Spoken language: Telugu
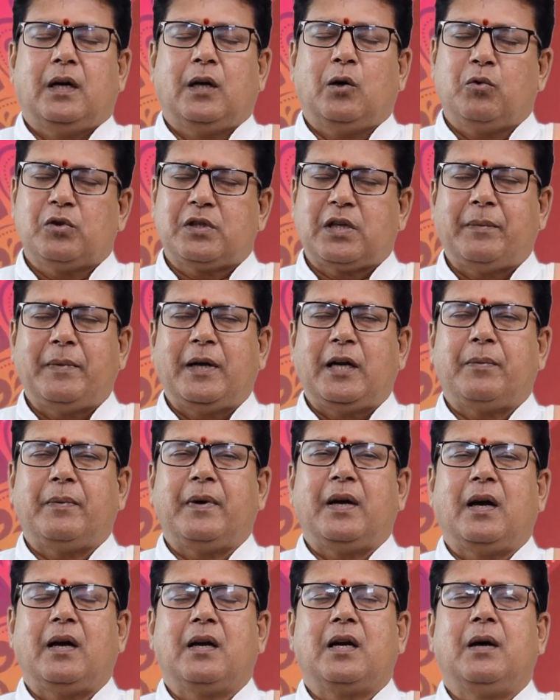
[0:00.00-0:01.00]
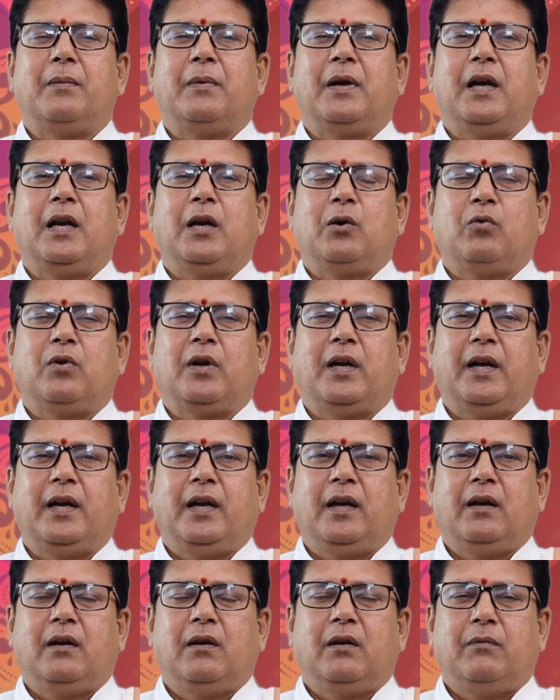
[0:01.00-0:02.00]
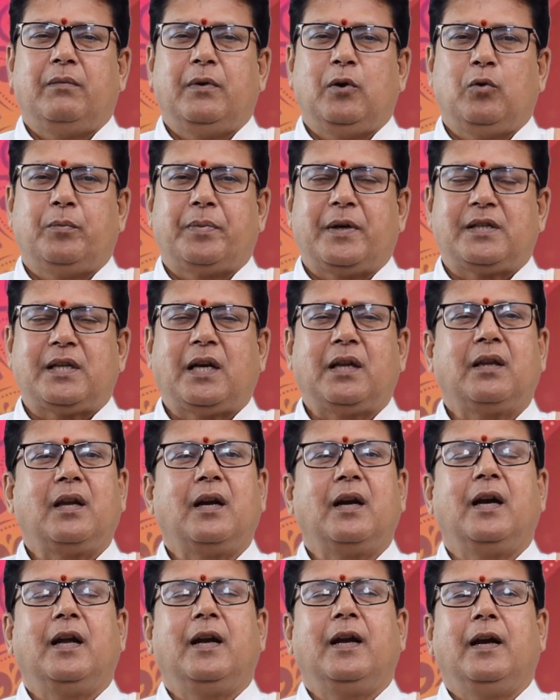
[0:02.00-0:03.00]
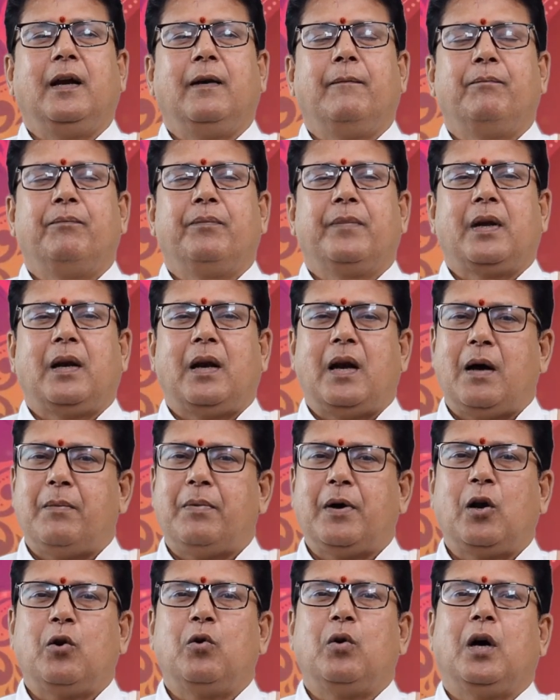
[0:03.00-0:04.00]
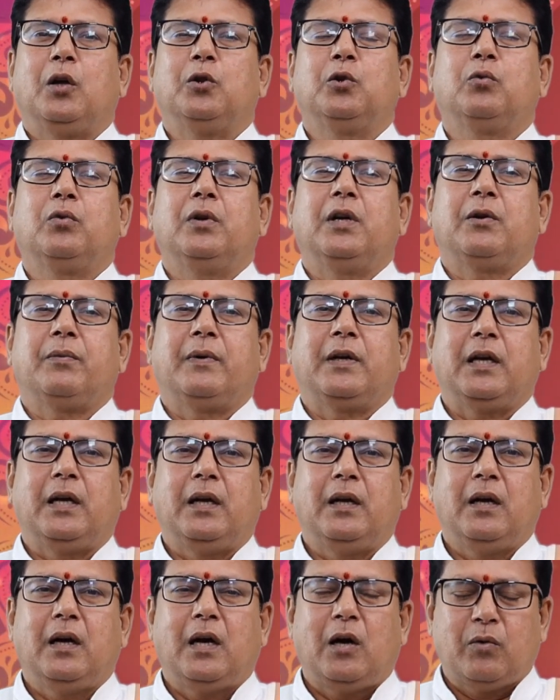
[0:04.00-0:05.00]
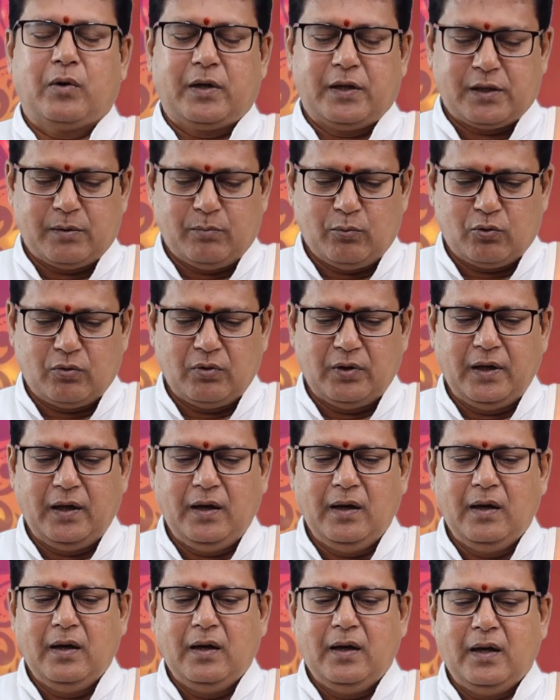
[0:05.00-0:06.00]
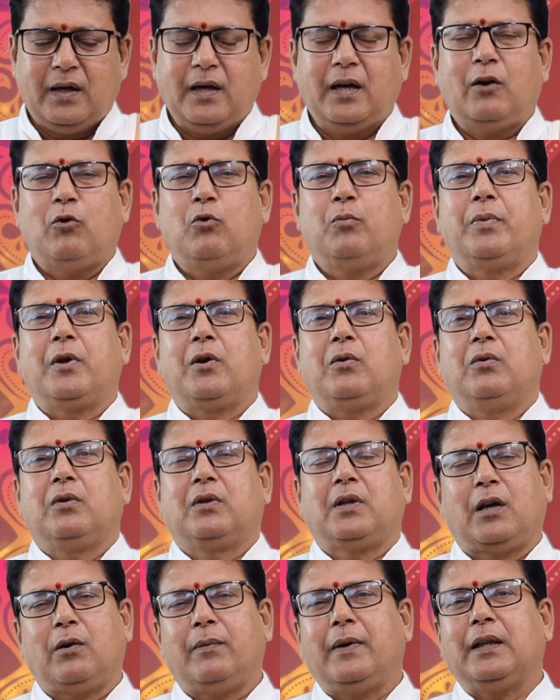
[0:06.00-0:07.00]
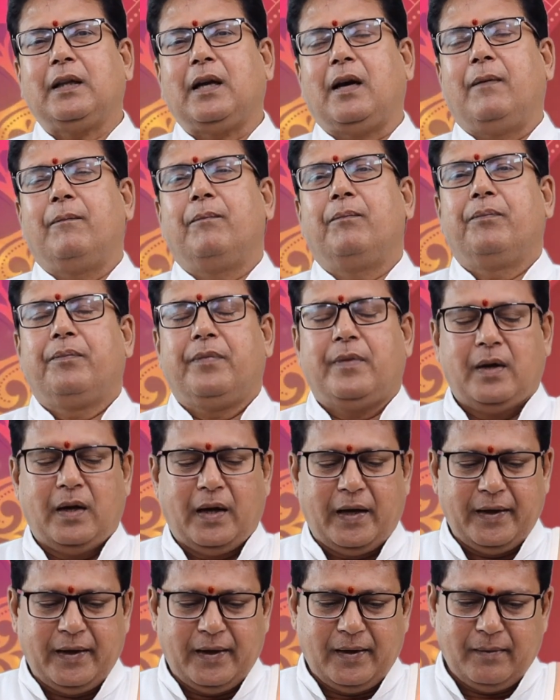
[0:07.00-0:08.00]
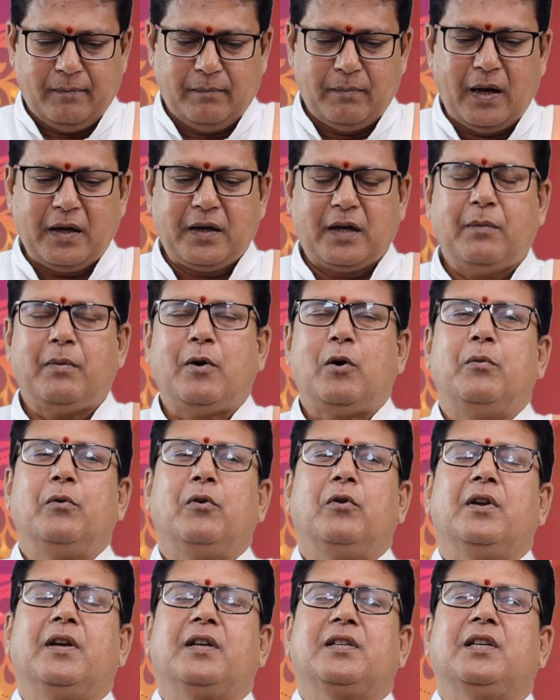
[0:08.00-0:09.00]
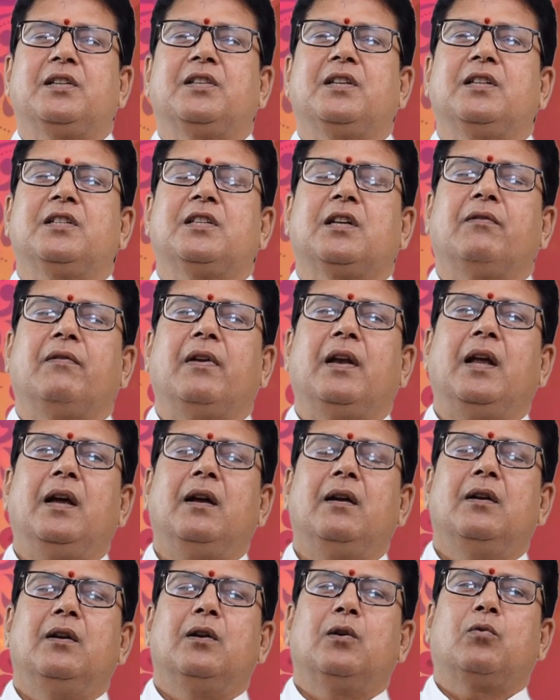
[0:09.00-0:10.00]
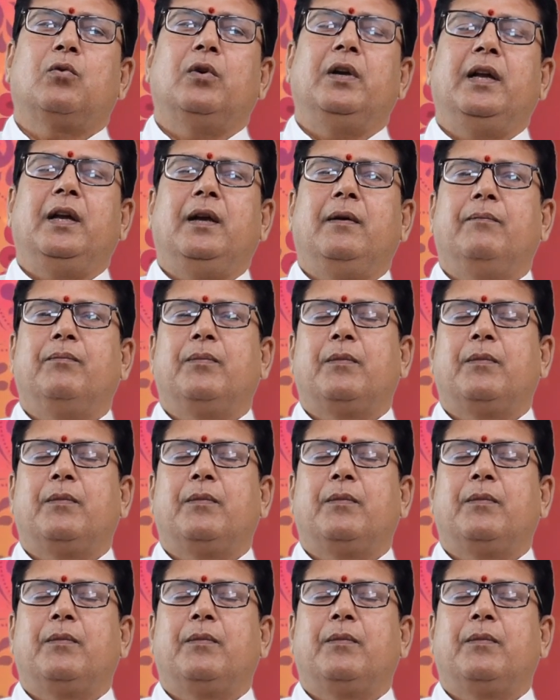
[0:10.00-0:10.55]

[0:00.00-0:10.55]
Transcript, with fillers: అనవసరమైనటువంటి హంగామాలు లేకుండానే వీరు ప్రశాంతంగానే లాభాలను అందుకునేటువంటి అవకాశం ఉంటుంది ఇక నవంబరు తర్వాత ఆయన భాగ్యభావంలోనికి సంచరించడం వల్ల కొన్ని